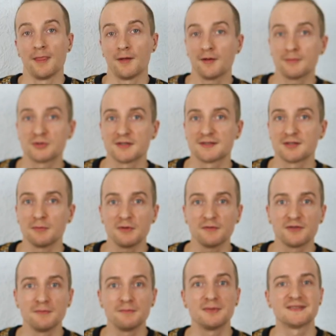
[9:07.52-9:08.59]
No dobrze, co my
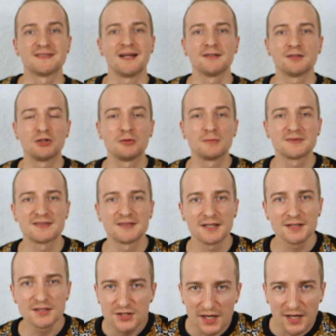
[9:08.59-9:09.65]
w tym Byzantium
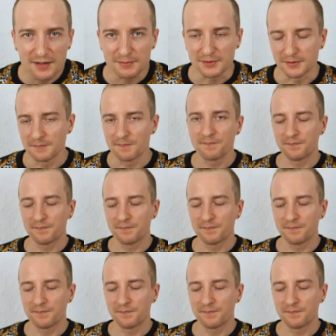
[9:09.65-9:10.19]
znajdziemy?